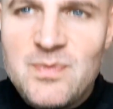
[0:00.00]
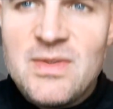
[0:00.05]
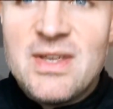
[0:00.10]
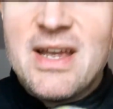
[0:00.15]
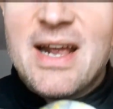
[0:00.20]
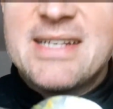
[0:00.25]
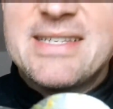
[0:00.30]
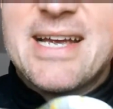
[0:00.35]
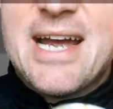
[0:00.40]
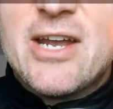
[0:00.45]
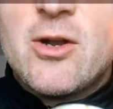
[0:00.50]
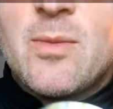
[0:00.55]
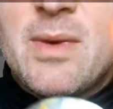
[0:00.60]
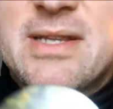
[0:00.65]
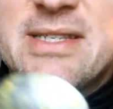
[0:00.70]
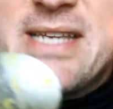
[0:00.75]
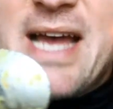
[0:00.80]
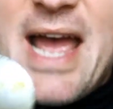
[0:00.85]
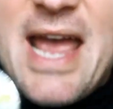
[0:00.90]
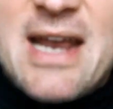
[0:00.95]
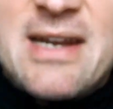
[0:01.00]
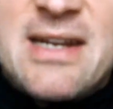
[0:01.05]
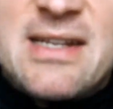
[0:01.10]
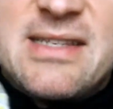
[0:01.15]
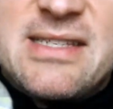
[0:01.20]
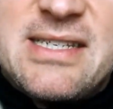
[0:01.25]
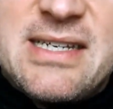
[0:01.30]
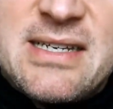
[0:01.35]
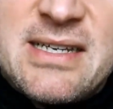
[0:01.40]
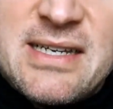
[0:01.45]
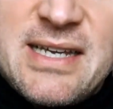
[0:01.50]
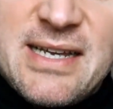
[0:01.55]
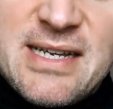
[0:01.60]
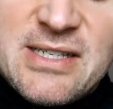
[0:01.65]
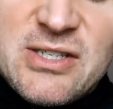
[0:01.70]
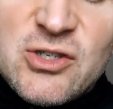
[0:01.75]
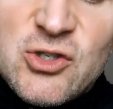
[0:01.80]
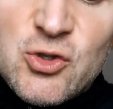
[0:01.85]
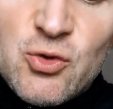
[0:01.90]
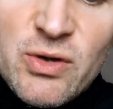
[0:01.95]
man kann es ja gerade nochmal zeigen, den
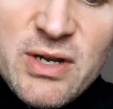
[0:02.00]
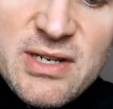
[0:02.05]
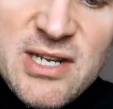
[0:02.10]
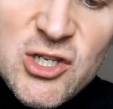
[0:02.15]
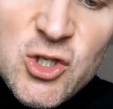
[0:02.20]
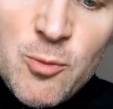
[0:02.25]
Ziegenkäse so in die